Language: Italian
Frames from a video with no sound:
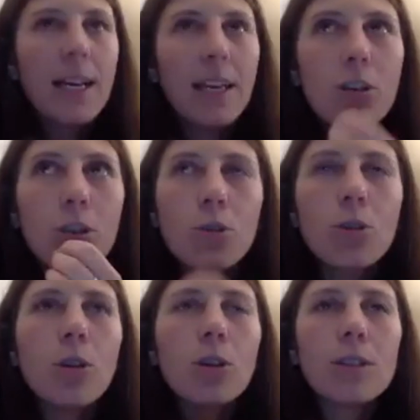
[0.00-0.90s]
Io aggiungo
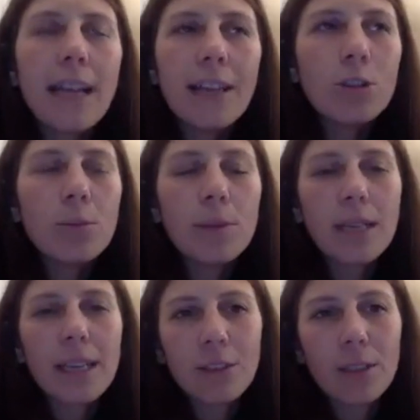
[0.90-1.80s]
il contatto perché
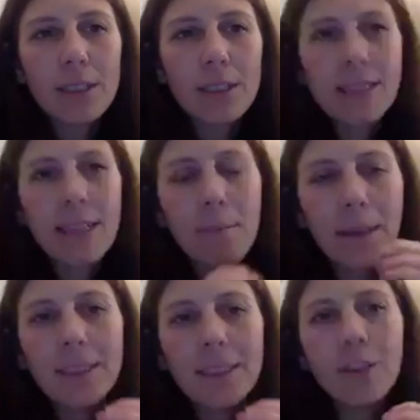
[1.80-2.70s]
credo che sia
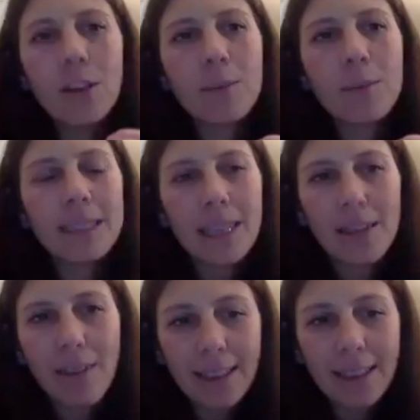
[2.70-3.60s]
particolarmente
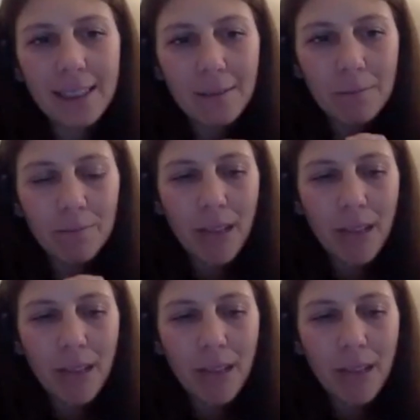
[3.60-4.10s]
rilevante